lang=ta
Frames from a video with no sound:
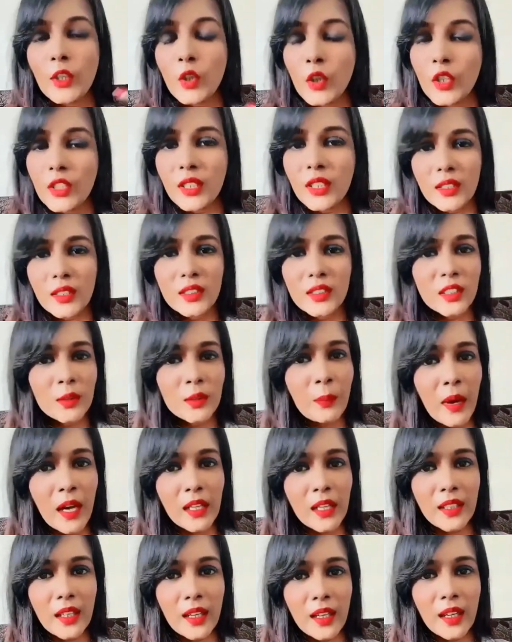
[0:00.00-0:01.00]
அதோட
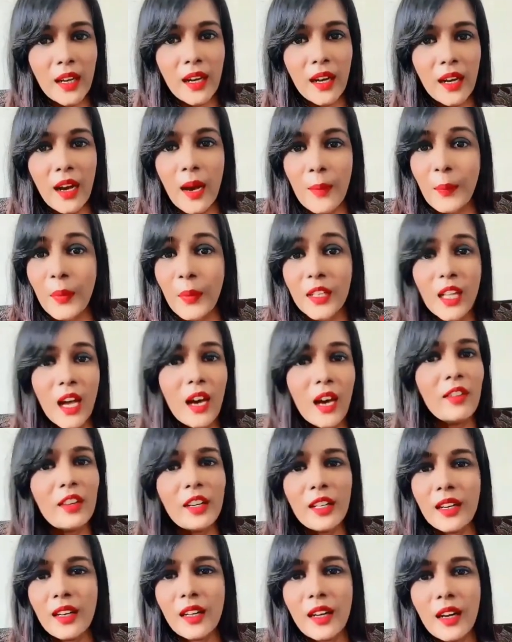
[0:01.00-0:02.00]
சக்சஸ் பார்த்தாரா
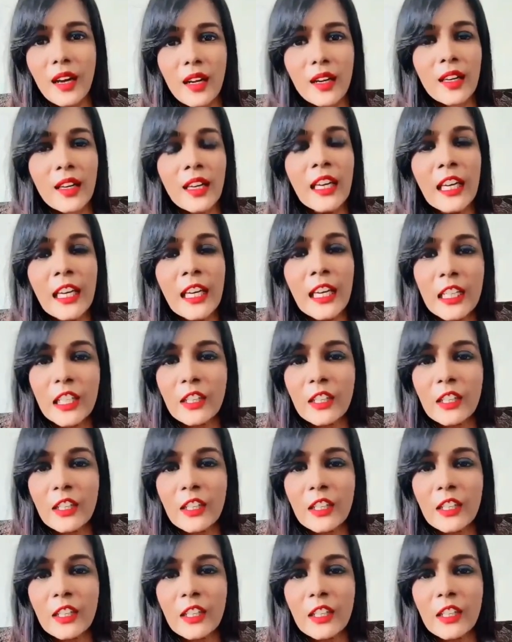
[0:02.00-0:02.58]
அப்படிதான் அவர் இருக்காரு